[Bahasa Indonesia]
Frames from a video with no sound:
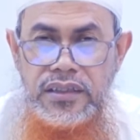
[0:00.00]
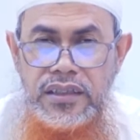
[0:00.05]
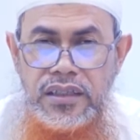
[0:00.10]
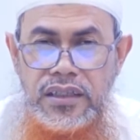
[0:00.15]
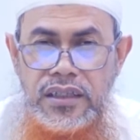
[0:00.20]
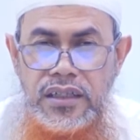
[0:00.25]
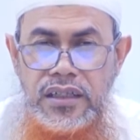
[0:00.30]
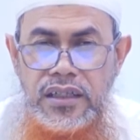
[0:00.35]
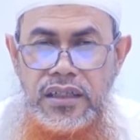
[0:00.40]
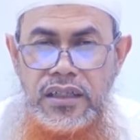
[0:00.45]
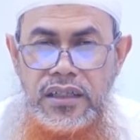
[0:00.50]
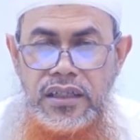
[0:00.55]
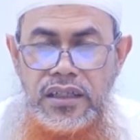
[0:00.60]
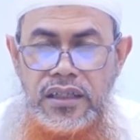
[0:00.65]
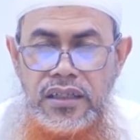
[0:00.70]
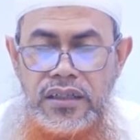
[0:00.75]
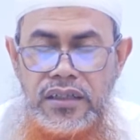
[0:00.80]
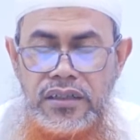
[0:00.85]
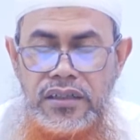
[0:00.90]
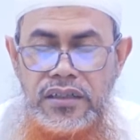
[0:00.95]

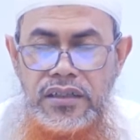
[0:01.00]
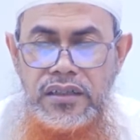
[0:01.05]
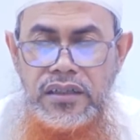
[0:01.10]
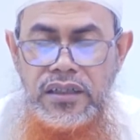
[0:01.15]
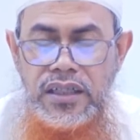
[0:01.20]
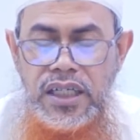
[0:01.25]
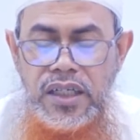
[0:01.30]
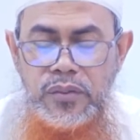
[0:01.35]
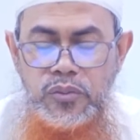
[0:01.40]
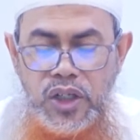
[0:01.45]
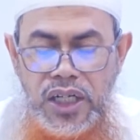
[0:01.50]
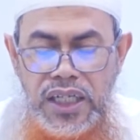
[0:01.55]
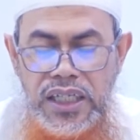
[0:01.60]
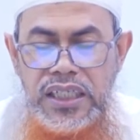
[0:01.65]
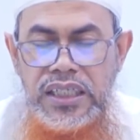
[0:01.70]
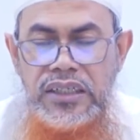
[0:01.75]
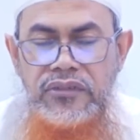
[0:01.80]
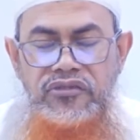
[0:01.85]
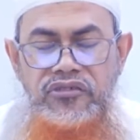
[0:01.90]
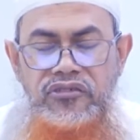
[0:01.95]
uh,
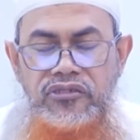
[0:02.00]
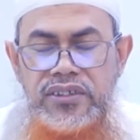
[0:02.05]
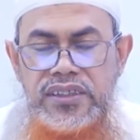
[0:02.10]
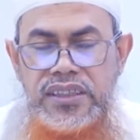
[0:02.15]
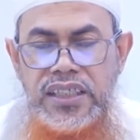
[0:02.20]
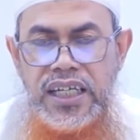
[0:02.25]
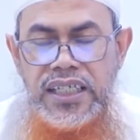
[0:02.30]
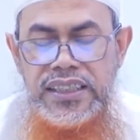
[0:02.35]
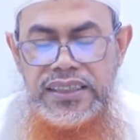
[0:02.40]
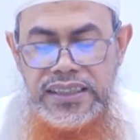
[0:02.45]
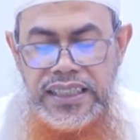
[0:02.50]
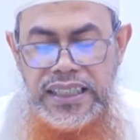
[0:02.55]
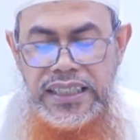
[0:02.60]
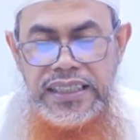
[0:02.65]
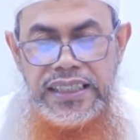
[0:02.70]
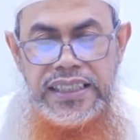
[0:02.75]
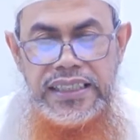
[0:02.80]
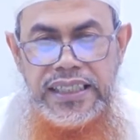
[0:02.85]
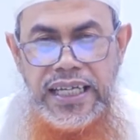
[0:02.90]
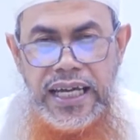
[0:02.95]
al-muallif jelaskan
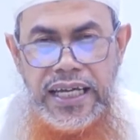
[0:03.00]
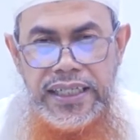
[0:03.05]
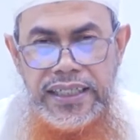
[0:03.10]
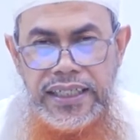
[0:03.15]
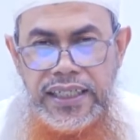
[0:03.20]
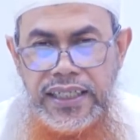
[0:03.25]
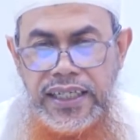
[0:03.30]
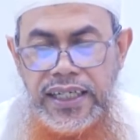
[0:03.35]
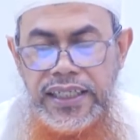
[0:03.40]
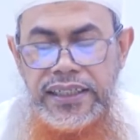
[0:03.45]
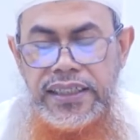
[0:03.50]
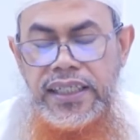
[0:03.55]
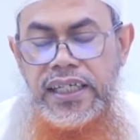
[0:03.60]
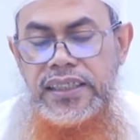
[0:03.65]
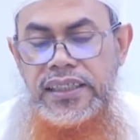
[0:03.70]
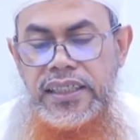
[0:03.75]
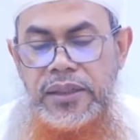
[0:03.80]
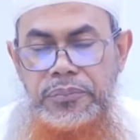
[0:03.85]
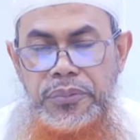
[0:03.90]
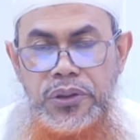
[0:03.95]
dengan
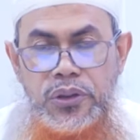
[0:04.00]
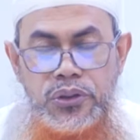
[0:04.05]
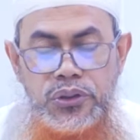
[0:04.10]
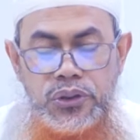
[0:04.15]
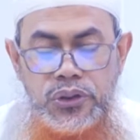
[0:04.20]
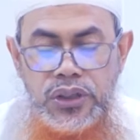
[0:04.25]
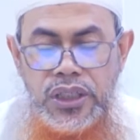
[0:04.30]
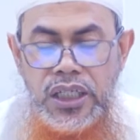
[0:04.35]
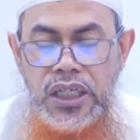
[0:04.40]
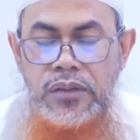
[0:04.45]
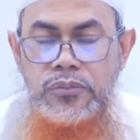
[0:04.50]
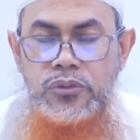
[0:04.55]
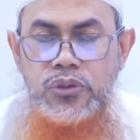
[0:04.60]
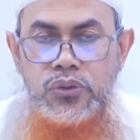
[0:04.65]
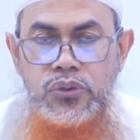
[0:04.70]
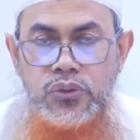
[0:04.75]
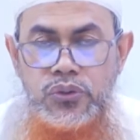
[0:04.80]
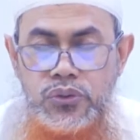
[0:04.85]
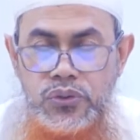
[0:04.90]
kaidah-kaidahnya. Penuntut ilmu